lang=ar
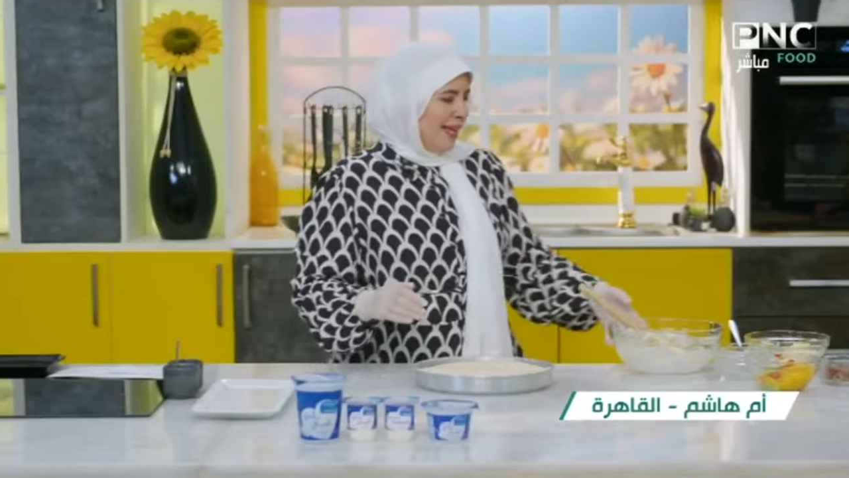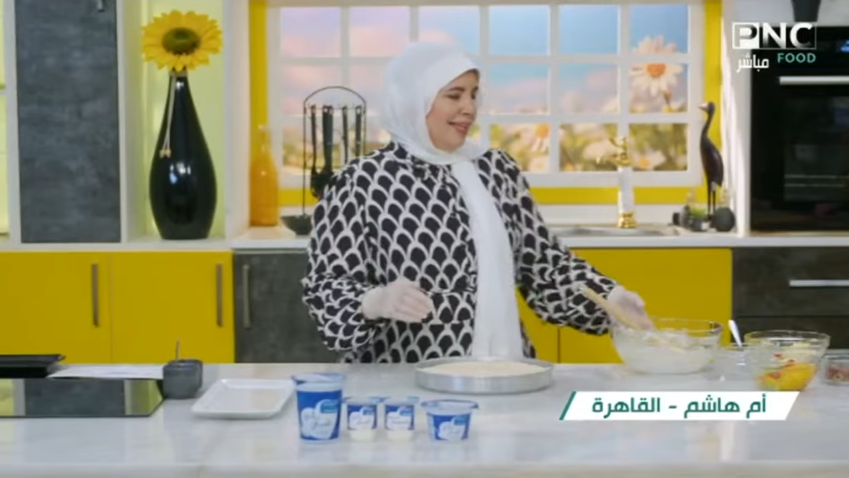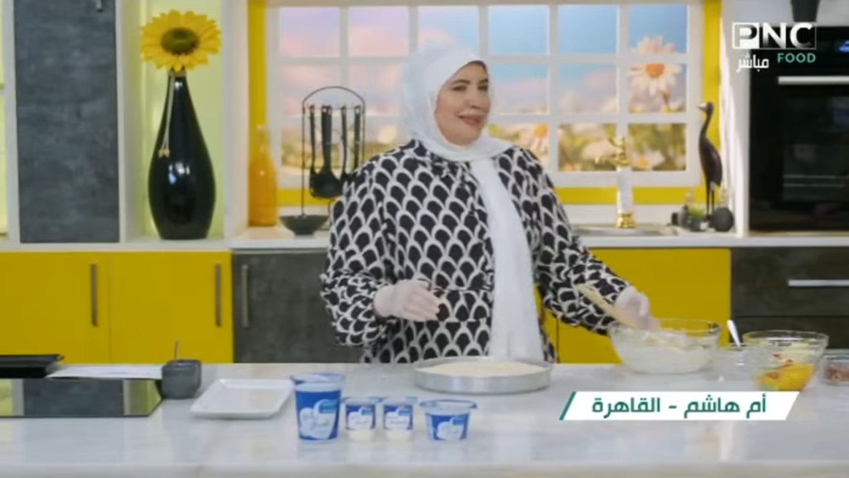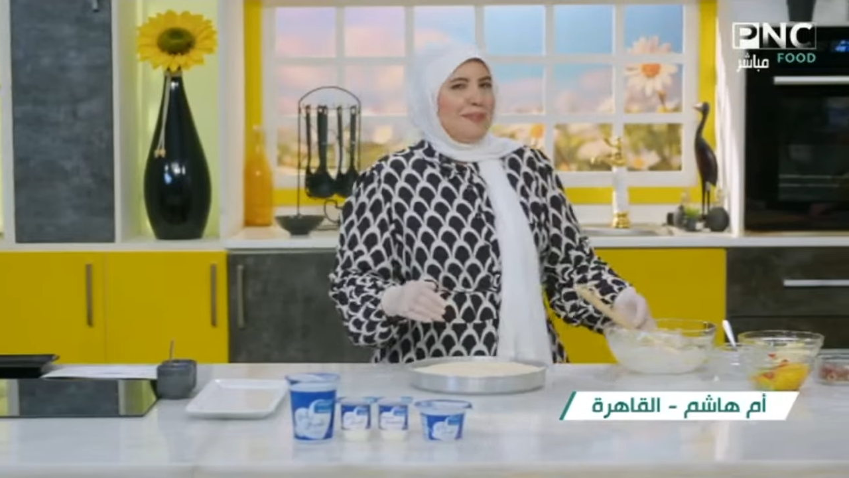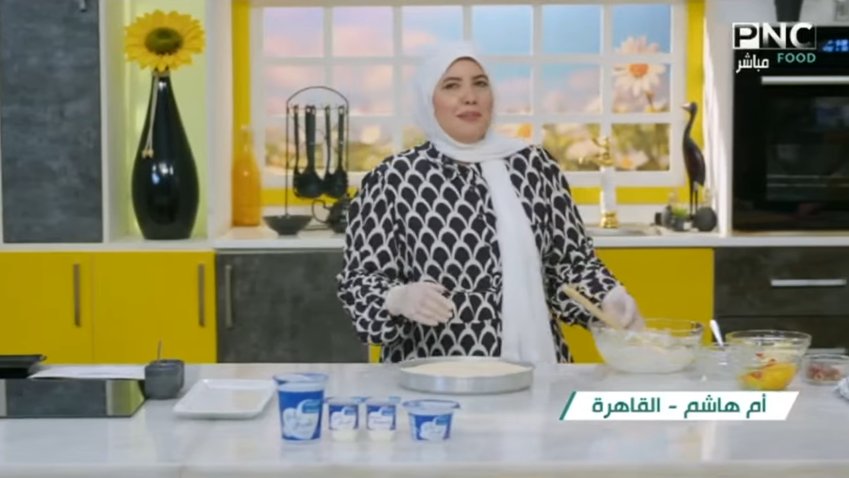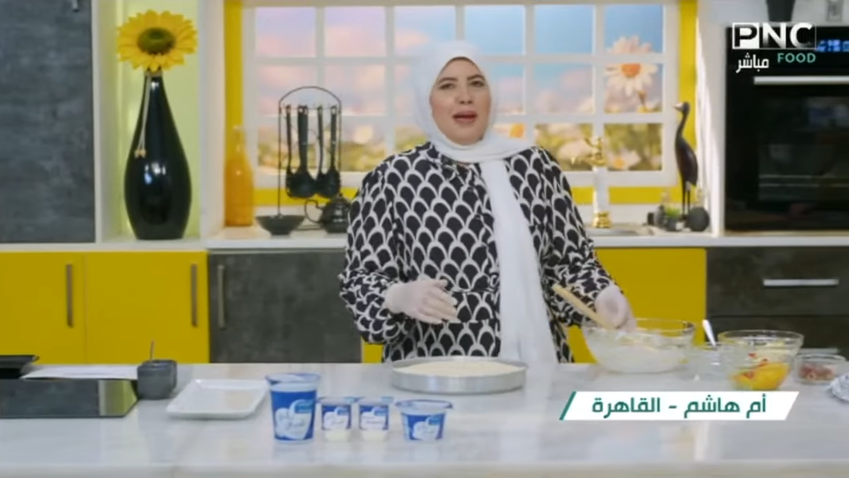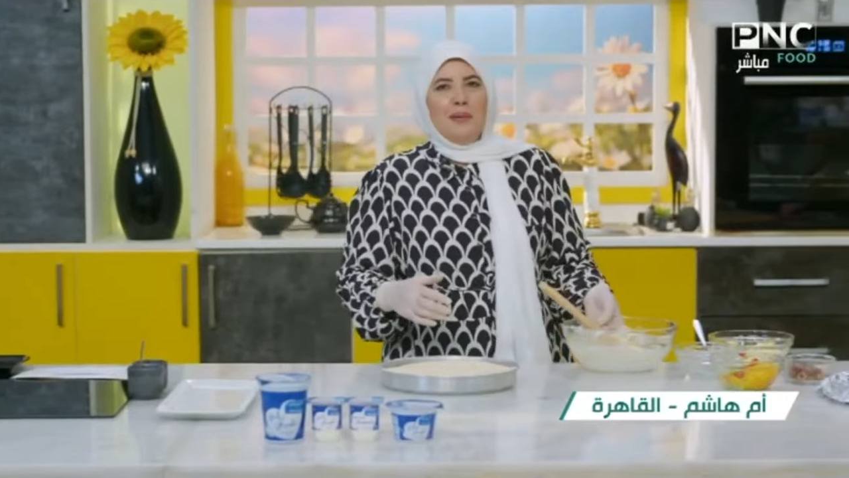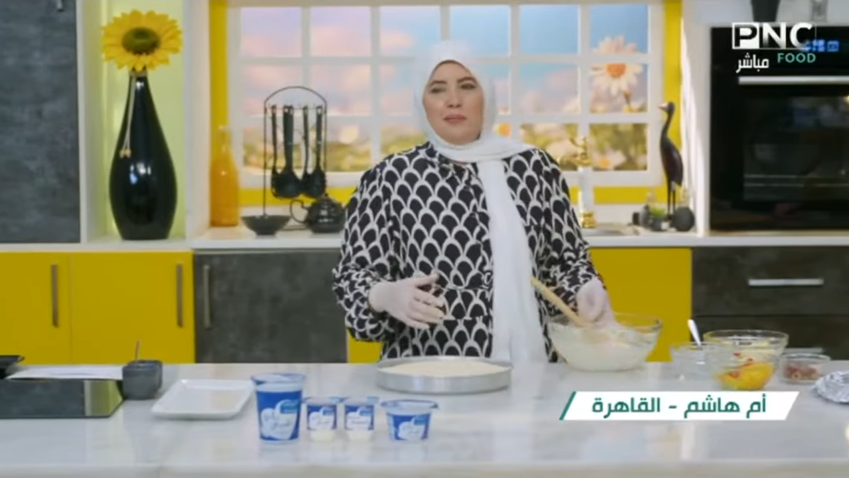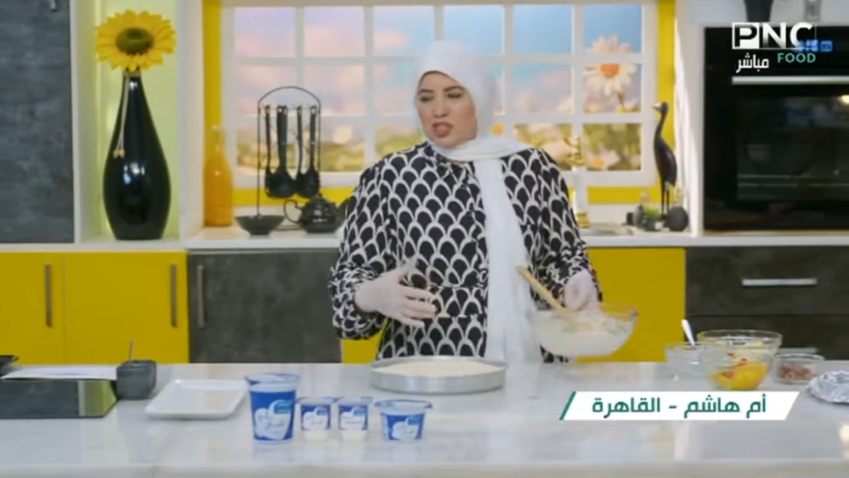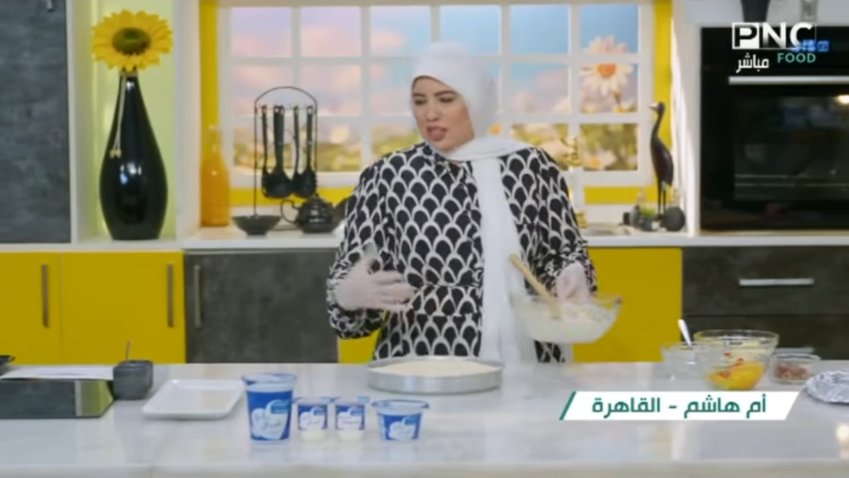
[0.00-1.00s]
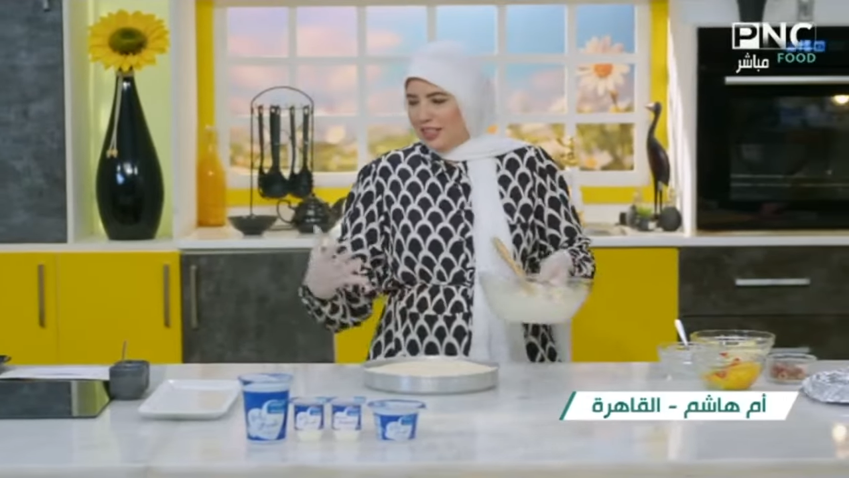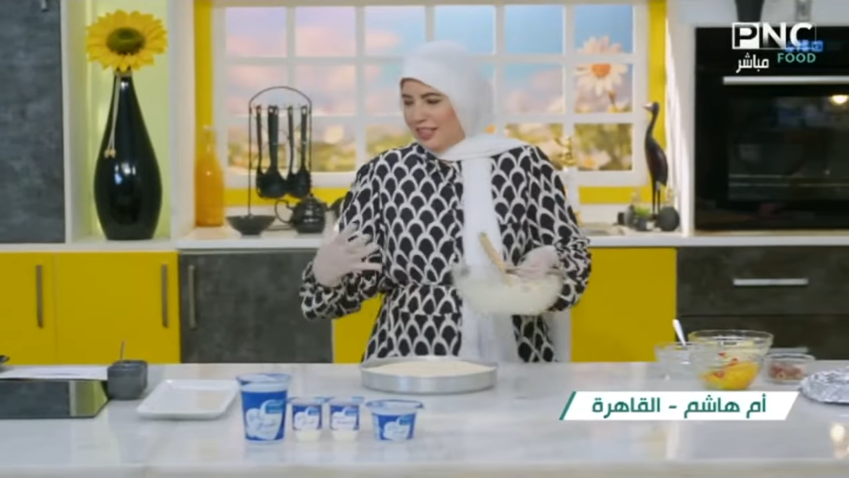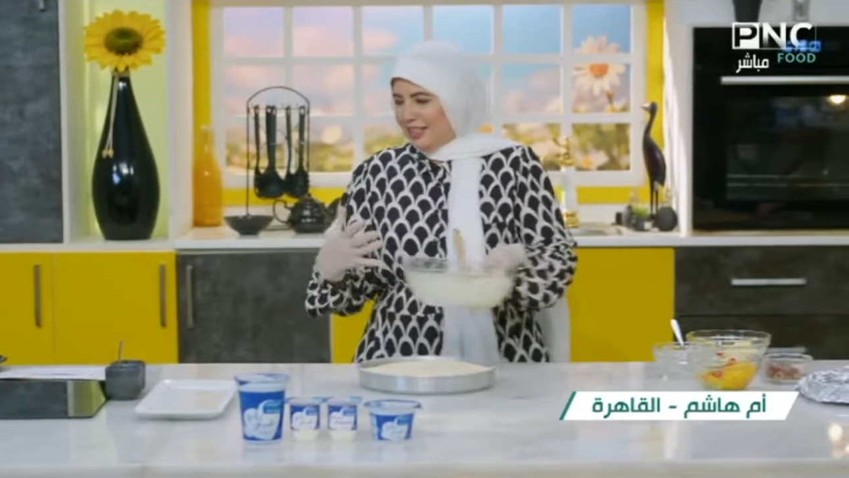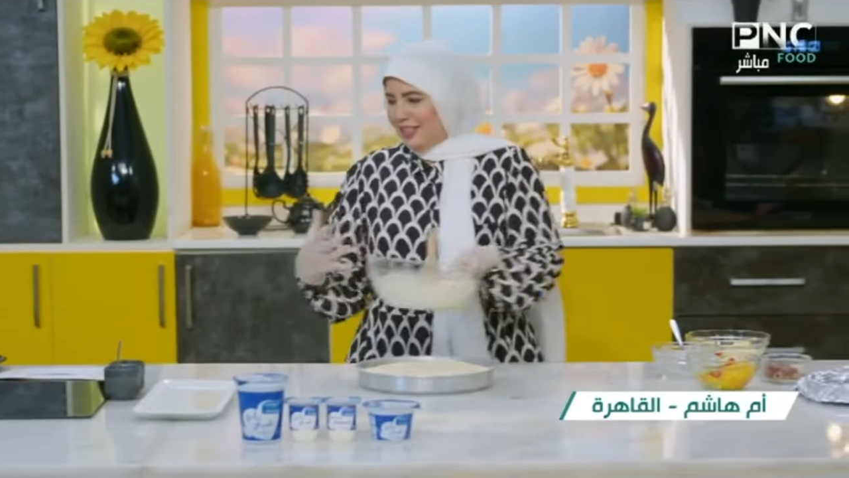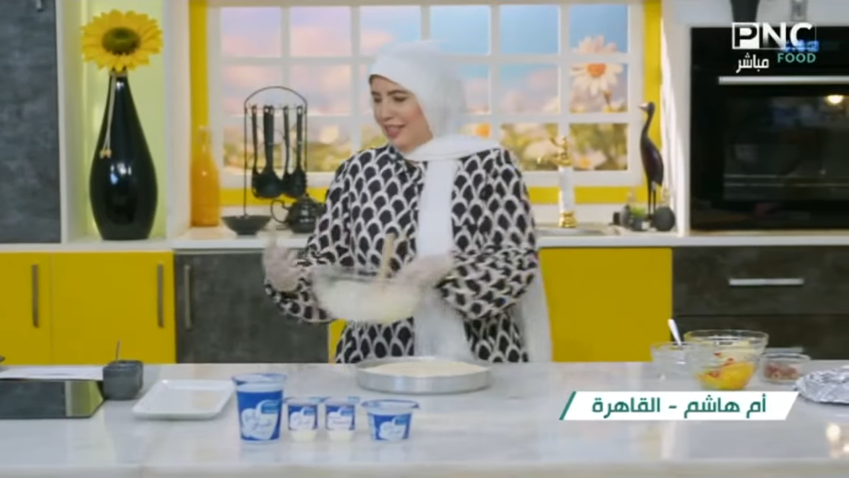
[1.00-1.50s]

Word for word: آه، ما بحبش آه، يعني